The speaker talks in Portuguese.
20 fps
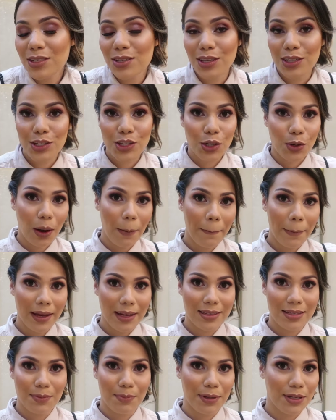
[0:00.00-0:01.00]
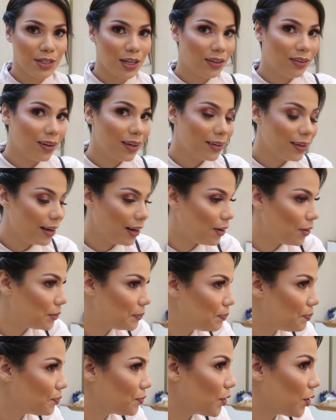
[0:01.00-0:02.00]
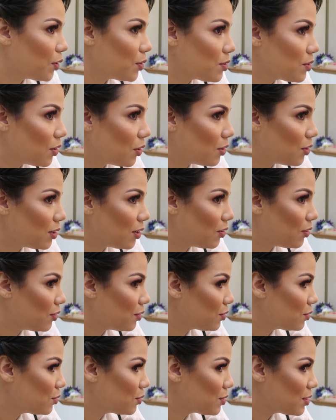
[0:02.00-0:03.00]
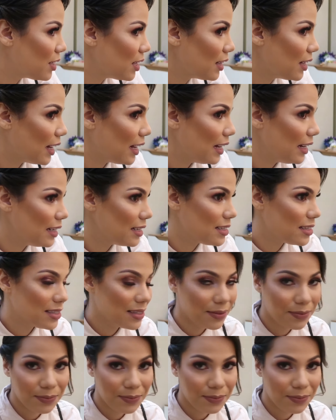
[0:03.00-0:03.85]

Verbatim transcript: Gente, eu amei esse penteado lateral. Olha os detalhes.